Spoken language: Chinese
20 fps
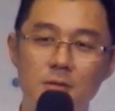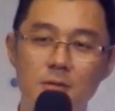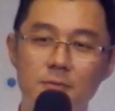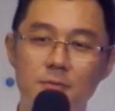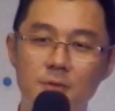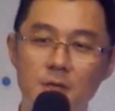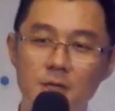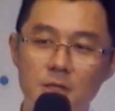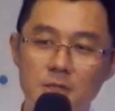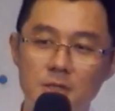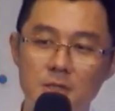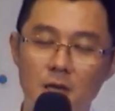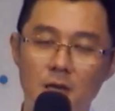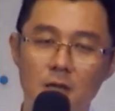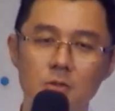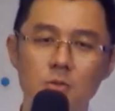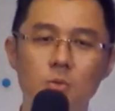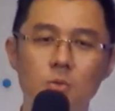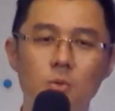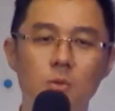非
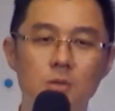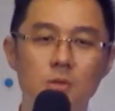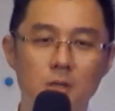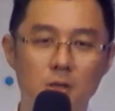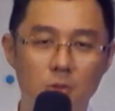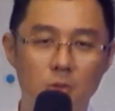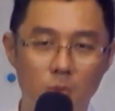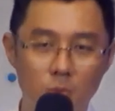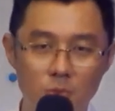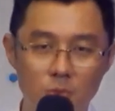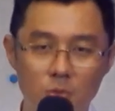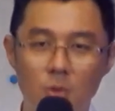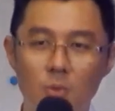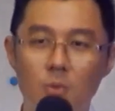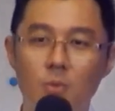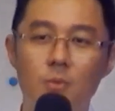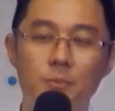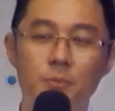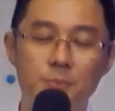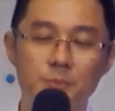常多的沟通，
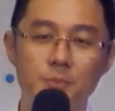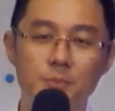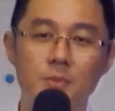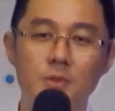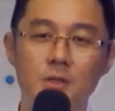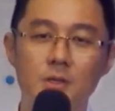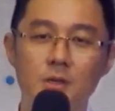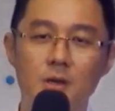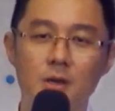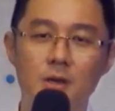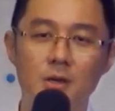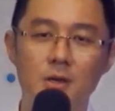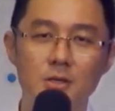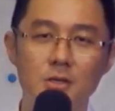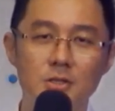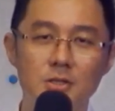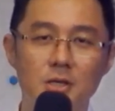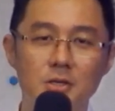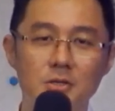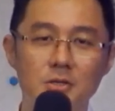啊，二
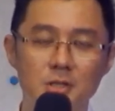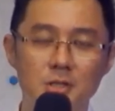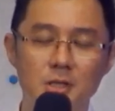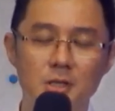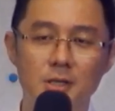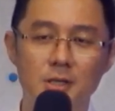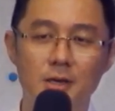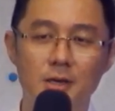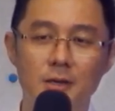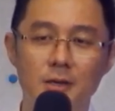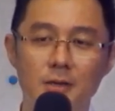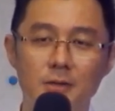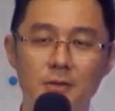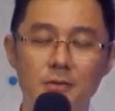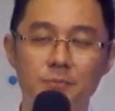三十年来